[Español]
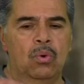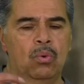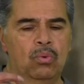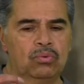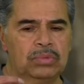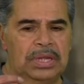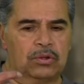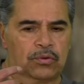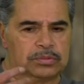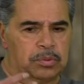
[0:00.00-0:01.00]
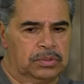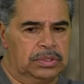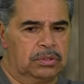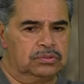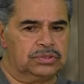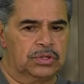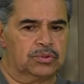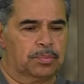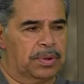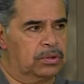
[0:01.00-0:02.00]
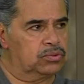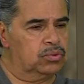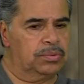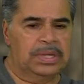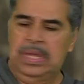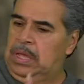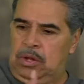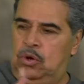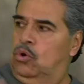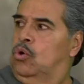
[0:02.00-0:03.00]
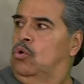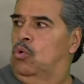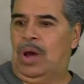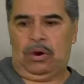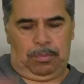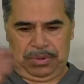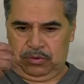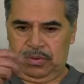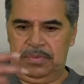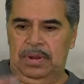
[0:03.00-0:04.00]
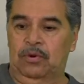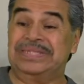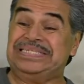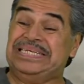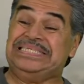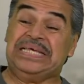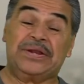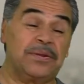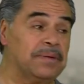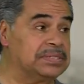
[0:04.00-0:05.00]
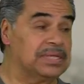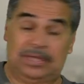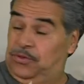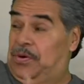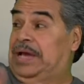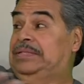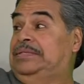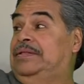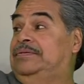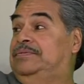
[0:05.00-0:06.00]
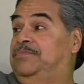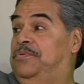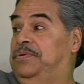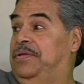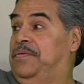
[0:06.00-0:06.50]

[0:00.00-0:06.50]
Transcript: el correspondiente concierto para octubre, lo hago, pero de amor, si se rebasa, que yo encantadísimo, ¿eh?